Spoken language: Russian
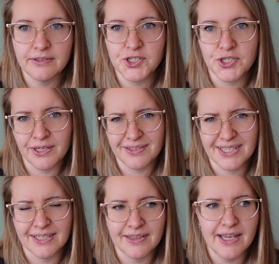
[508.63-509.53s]
начинают
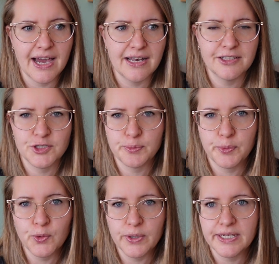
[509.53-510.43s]
скандалить,
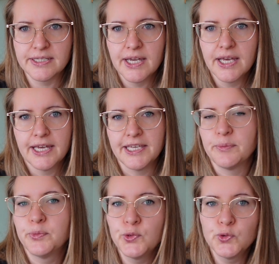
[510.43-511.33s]
спорить, я
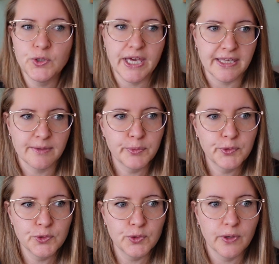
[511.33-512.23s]
буду, я не
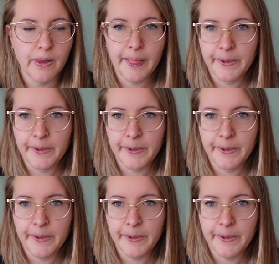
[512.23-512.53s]
буду.